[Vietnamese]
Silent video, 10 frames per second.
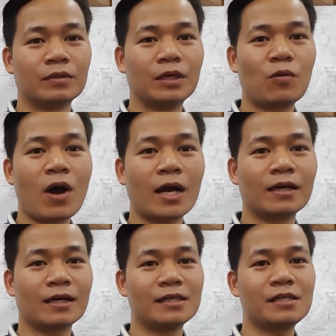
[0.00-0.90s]
đi qua
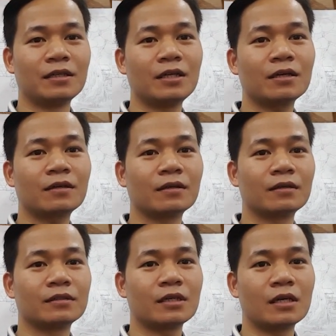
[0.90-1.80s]
những cái chi tiết
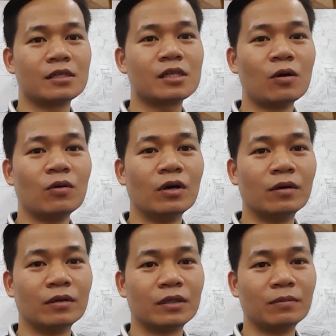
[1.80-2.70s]
rất là sâu
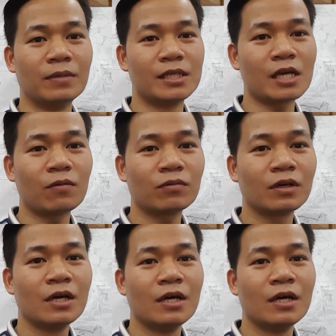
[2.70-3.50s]
ở từng bên trong